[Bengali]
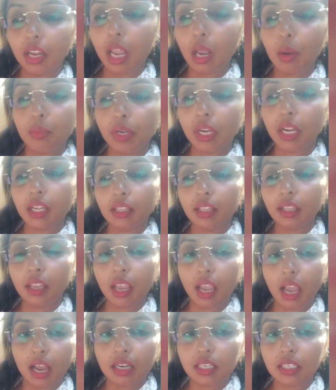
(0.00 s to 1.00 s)
আমেরিকা থেকে
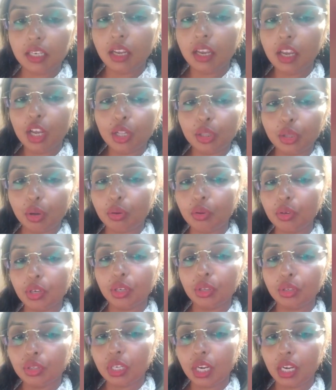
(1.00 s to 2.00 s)
আসে তখন
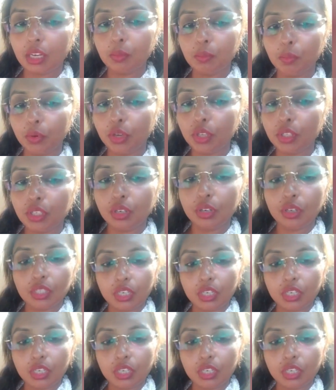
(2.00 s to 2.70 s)
কিন্তু সাকিব বলেছিল